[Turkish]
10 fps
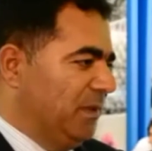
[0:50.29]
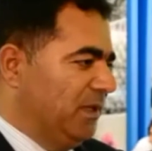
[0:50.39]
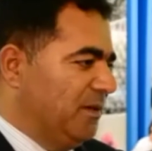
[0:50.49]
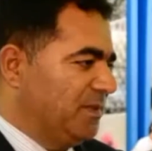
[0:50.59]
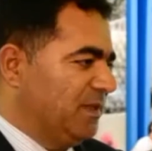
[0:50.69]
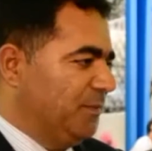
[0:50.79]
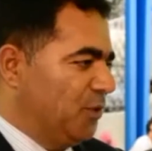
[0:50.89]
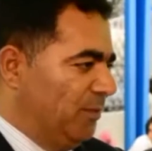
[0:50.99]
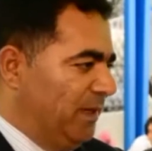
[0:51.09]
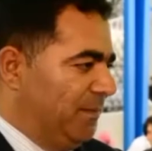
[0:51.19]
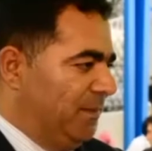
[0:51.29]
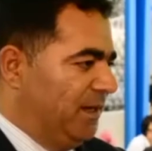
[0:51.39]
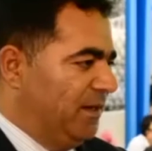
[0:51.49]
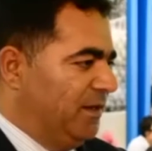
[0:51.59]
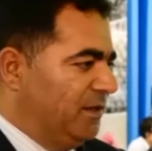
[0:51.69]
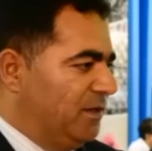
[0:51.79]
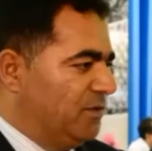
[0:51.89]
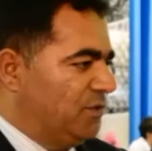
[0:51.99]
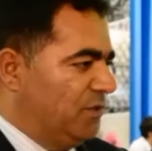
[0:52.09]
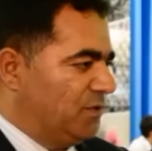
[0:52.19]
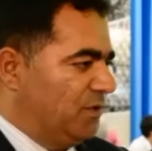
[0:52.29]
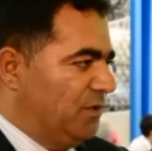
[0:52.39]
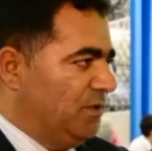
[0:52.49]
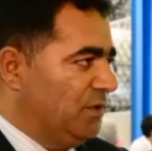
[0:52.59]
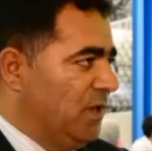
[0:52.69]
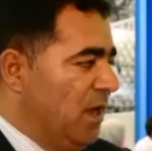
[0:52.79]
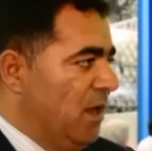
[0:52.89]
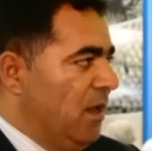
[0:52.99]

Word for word: Firmalarımızın problemlerini çözüyoruz.